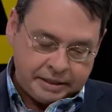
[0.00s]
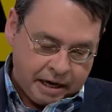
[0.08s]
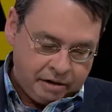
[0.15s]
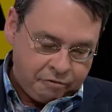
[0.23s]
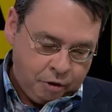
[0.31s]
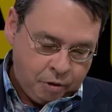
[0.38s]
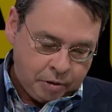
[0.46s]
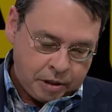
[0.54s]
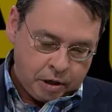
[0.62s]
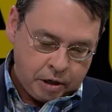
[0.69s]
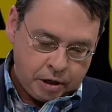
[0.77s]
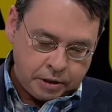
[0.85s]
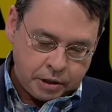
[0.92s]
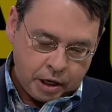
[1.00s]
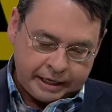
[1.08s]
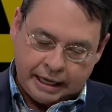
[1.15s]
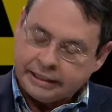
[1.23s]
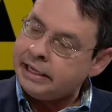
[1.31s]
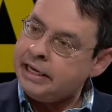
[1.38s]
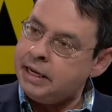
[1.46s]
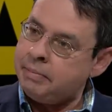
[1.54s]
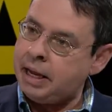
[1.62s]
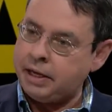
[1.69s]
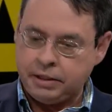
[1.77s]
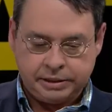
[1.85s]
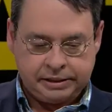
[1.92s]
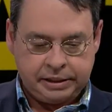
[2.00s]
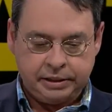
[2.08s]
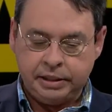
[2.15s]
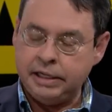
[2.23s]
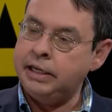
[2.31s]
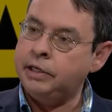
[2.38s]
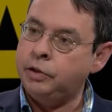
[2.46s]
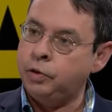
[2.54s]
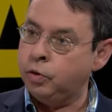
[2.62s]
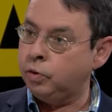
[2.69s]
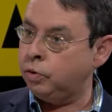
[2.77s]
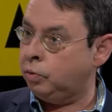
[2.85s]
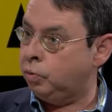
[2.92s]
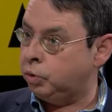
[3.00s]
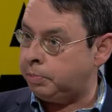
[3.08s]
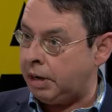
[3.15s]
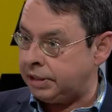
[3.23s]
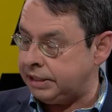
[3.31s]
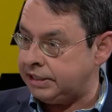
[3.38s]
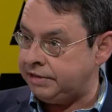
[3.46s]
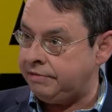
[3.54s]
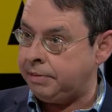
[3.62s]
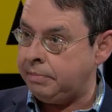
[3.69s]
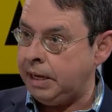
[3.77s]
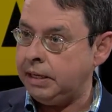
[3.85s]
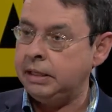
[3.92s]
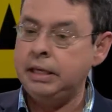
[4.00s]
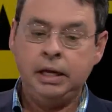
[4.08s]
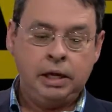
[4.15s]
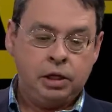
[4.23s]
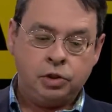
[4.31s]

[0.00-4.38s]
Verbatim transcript: dans le fond, il y a quatre éléments. C'est des lieux où se passent des événements. Mhm.